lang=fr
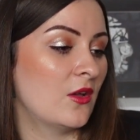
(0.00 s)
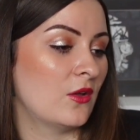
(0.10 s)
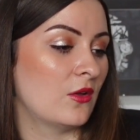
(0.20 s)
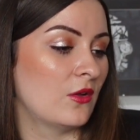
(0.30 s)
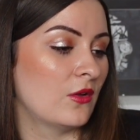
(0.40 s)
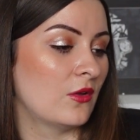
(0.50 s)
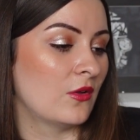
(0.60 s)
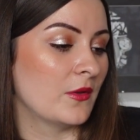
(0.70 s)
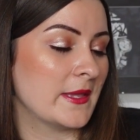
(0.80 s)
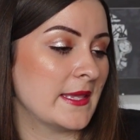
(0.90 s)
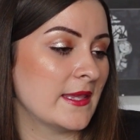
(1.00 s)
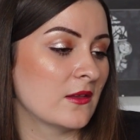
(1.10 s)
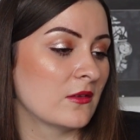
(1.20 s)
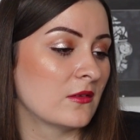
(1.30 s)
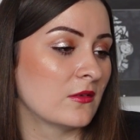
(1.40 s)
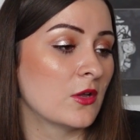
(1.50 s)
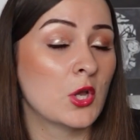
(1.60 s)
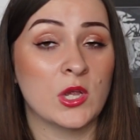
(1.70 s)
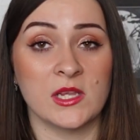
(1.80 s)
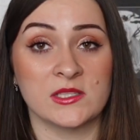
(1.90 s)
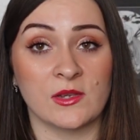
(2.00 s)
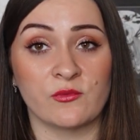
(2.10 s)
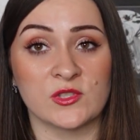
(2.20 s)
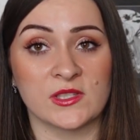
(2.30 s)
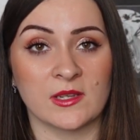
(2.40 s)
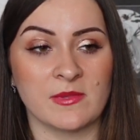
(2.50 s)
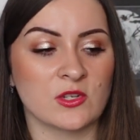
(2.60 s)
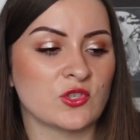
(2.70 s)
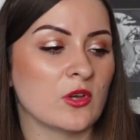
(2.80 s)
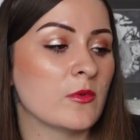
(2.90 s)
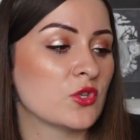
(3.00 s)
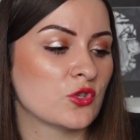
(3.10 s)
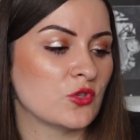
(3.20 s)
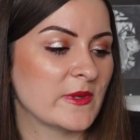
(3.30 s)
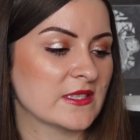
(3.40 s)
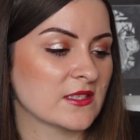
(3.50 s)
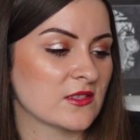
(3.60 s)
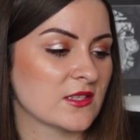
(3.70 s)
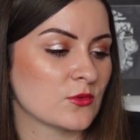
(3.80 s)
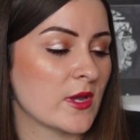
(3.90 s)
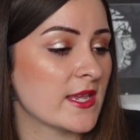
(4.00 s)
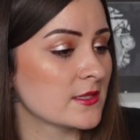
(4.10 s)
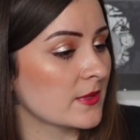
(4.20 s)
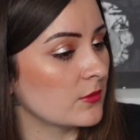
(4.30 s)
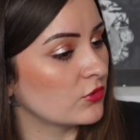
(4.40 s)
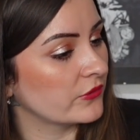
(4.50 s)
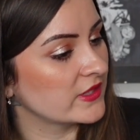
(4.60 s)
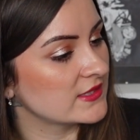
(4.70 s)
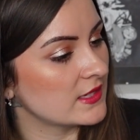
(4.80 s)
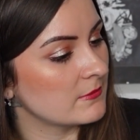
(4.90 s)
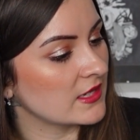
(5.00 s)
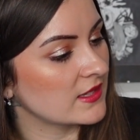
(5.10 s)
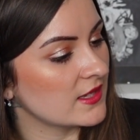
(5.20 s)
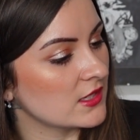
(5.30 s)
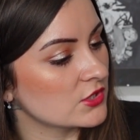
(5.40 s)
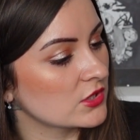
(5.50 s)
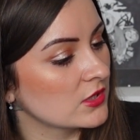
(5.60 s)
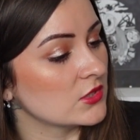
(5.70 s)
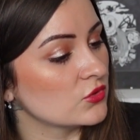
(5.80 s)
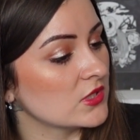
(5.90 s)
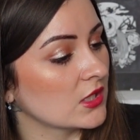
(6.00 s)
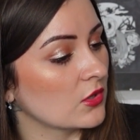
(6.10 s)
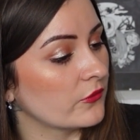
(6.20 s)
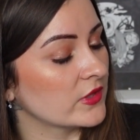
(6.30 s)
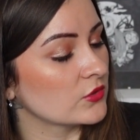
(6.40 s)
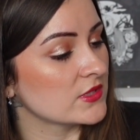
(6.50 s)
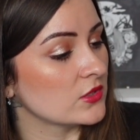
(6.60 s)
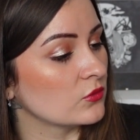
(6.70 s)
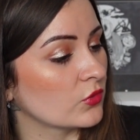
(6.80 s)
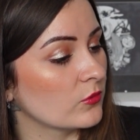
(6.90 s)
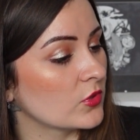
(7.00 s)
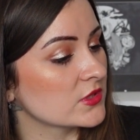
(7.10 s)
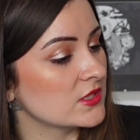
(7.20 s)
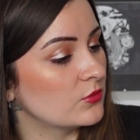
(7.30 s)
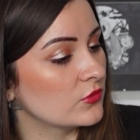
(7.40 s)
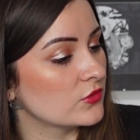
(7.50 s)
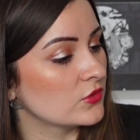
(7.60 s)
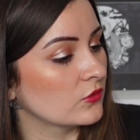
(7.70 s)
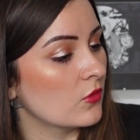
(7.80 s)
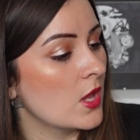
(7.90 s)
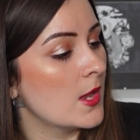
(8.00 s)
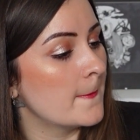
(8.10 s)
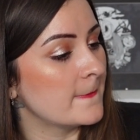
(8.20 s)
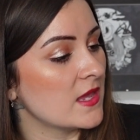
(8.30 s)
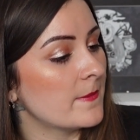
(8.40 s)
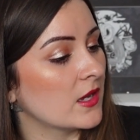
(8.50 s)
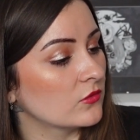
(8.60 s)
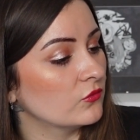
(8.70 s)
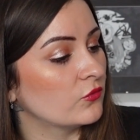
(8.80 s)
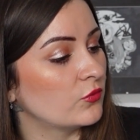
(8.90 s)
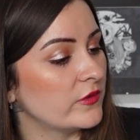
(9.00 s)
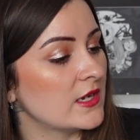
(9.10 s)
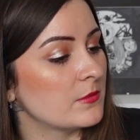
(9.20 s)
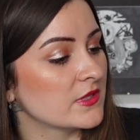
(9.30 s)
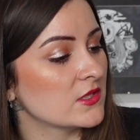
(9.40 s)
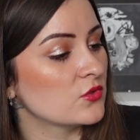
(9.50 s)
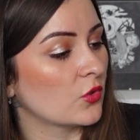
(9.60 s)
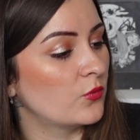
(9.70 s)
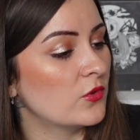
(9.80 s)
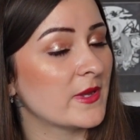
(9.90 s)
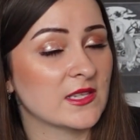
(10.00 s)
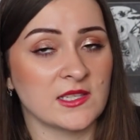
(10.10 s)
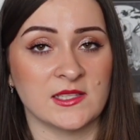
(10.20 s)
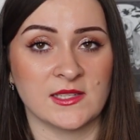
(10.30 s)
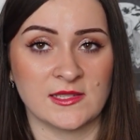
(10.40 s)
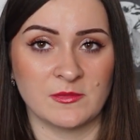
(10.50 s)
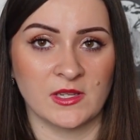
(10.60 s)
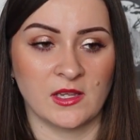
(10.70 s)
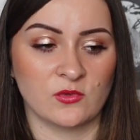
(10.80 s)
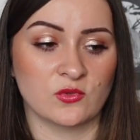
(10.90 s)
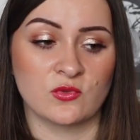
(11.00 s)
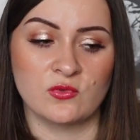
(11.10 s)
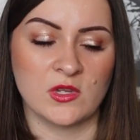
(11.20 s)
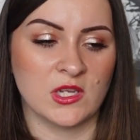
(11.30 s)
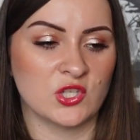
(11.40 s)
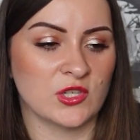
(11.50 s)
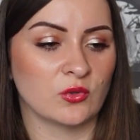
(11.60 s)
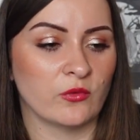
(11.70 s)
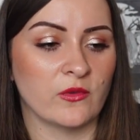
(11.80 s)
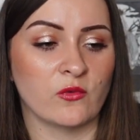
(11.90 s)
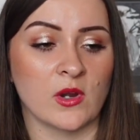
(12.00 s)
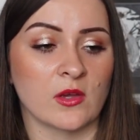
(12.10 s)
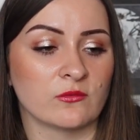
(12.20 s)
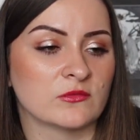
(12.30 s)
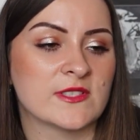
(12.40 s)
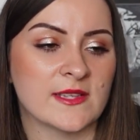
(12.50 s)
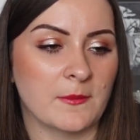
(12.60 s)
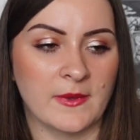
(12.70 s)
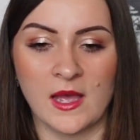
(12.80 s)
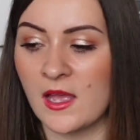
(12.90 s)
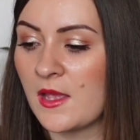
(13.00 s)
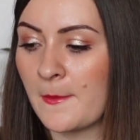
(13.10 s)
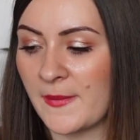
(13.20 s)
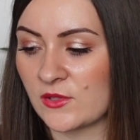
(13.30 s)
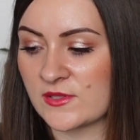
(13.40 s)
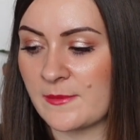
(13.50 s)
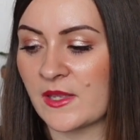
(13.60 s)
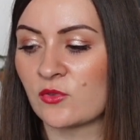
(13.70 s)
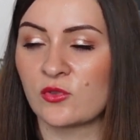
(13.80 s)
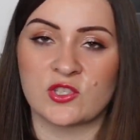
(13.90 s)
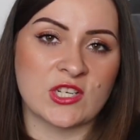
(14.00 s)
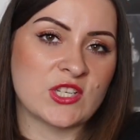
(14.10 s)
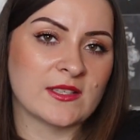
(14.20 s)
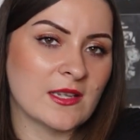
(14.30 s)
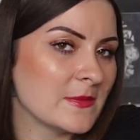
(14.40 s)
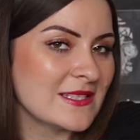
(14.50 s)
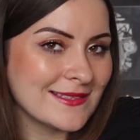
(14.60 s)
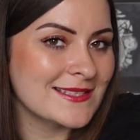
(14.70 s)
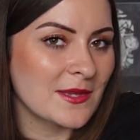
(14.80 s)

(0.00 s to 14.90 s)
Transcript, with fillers: Euh, et, euh, et ça faisait très bien le job. Je suis pas certaine que ça soit exprès pour fixer le maquillage. C'est juste écrit en fait que c'est une brume anti-pollution. Mais par contre, vous pouvez l'appliquer sur peau maquillée. Ça, c'est bien écrit dessus et je l'ai trouvé, voilà, sympa. Maintenant, c'est pas un truc que je rachèterais, mais c'était